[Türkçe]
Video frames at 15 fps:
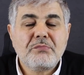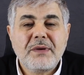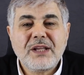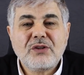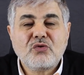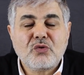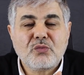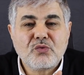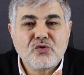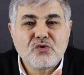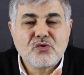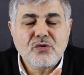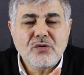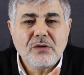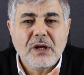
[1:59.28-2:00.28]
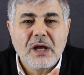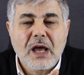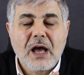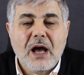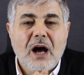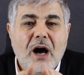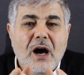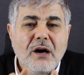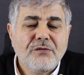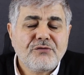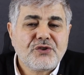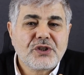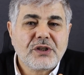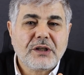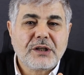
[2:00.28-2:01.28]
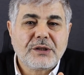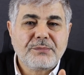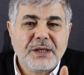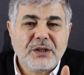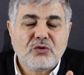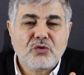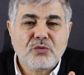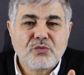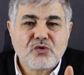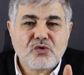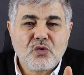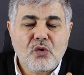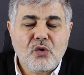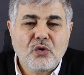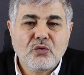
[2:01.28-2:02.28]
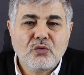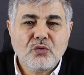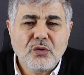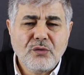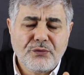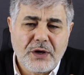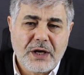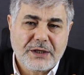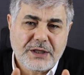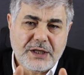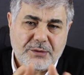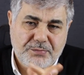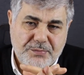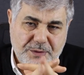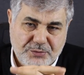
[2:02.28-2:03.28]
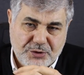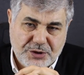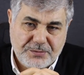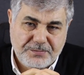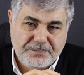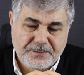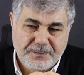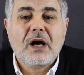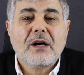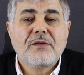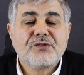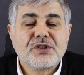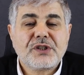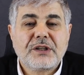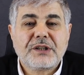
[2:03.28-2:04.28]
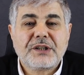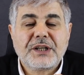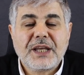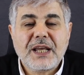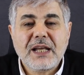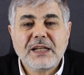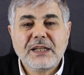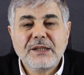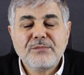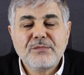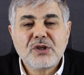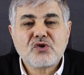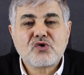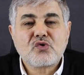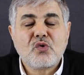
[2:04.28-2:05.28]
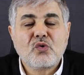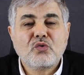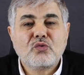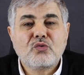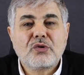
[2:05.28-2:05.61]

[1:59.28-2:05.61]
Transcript: metrobüsü, avcılar metrobüsü olduğunu fark etmemiş. Avcılara geldiğimde son